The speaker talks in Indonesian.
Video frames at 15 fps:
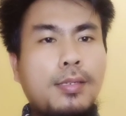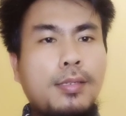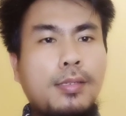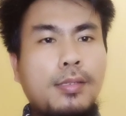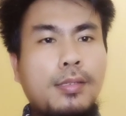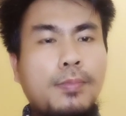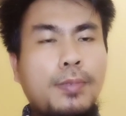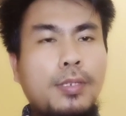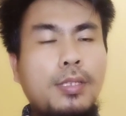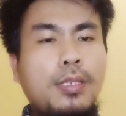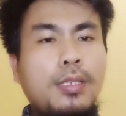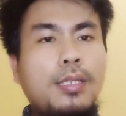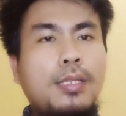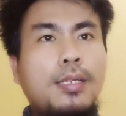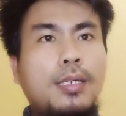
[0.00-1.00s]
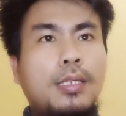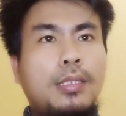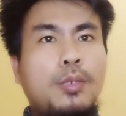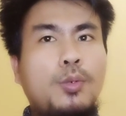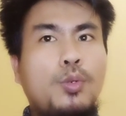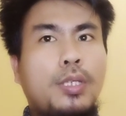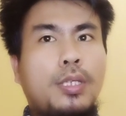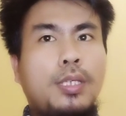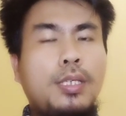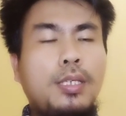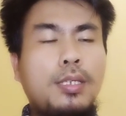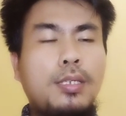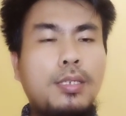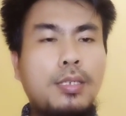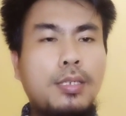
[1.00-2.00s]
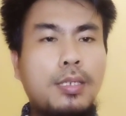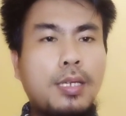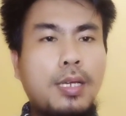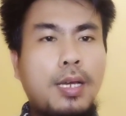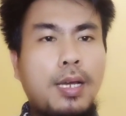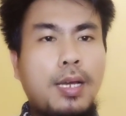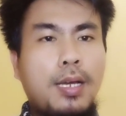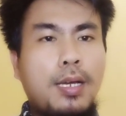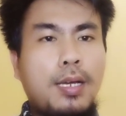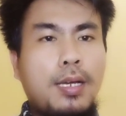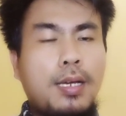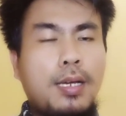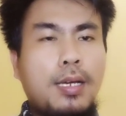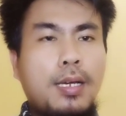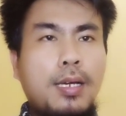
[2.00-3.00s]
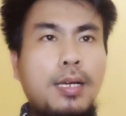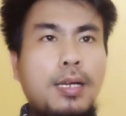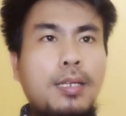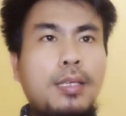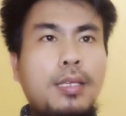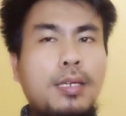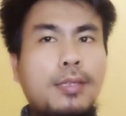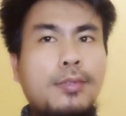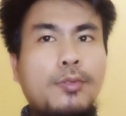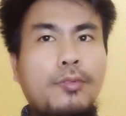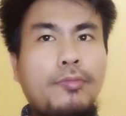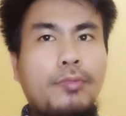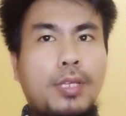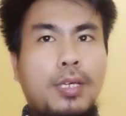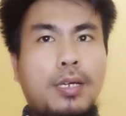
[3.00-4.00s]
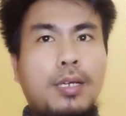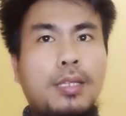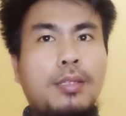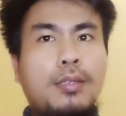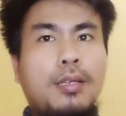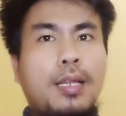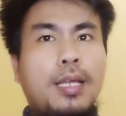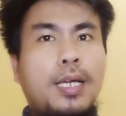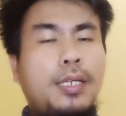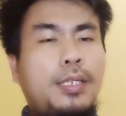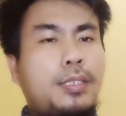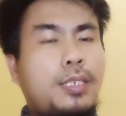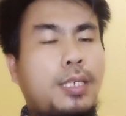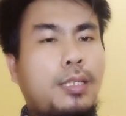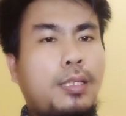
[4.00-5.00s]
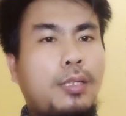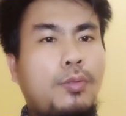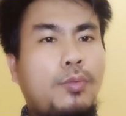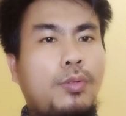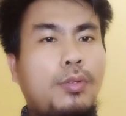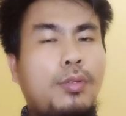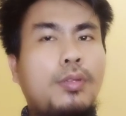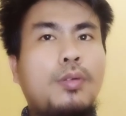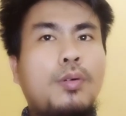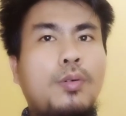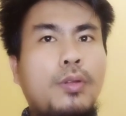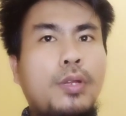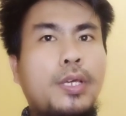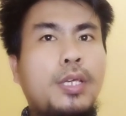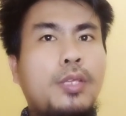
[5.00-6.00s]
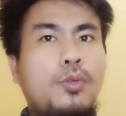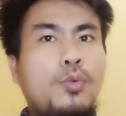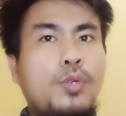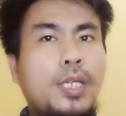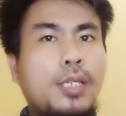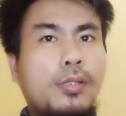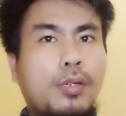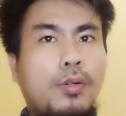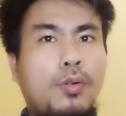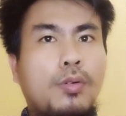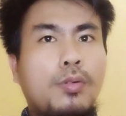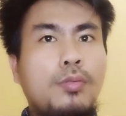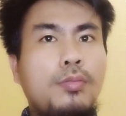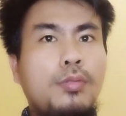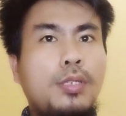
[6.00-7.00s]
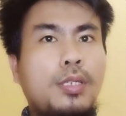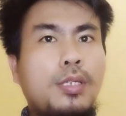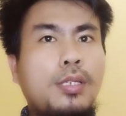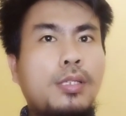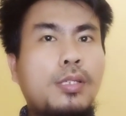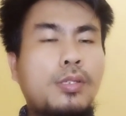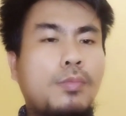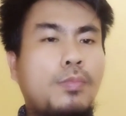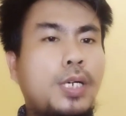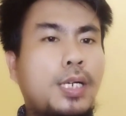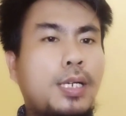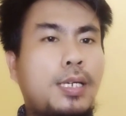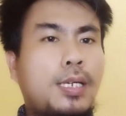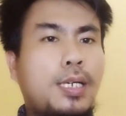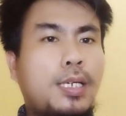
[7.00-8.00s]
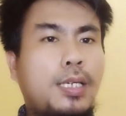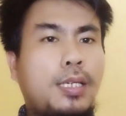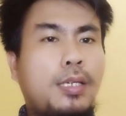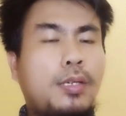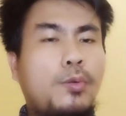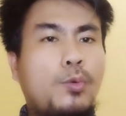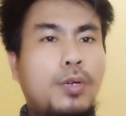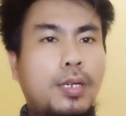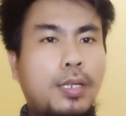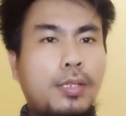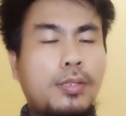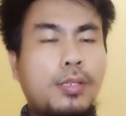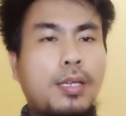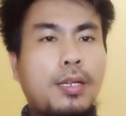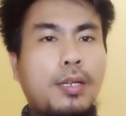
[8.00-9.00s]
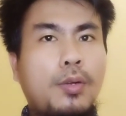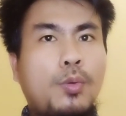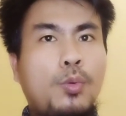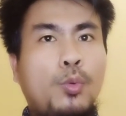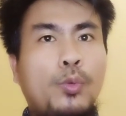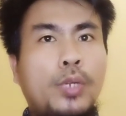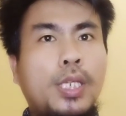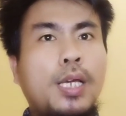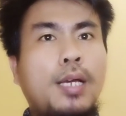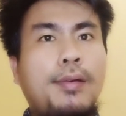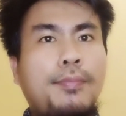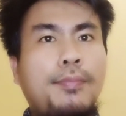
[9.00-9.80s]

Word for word: Seperti kita ketahui, Hagia Sophia telah dicatat oleh UNESCO sebagai warisan dunia.